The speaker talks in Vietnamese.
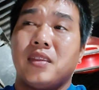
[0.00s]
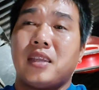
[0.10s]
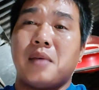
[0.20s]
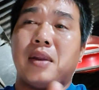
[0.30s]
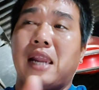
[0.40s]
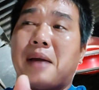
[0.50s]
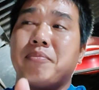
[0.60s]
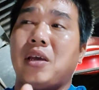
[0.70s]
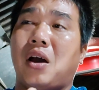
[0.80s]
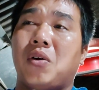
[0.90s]
cái mình ẩm
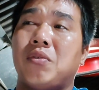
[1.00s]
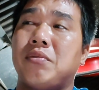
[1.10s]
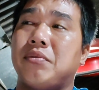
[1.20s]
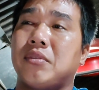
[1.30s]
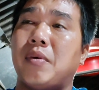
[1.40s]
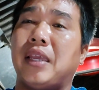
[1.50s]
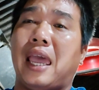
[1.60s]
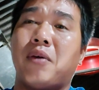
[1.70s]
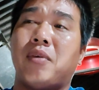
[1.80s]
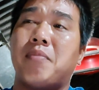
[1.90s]
vô nó bị
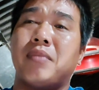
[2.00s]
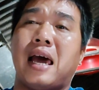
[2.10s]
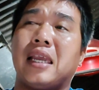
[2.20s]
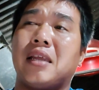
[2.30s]
dẹo lum la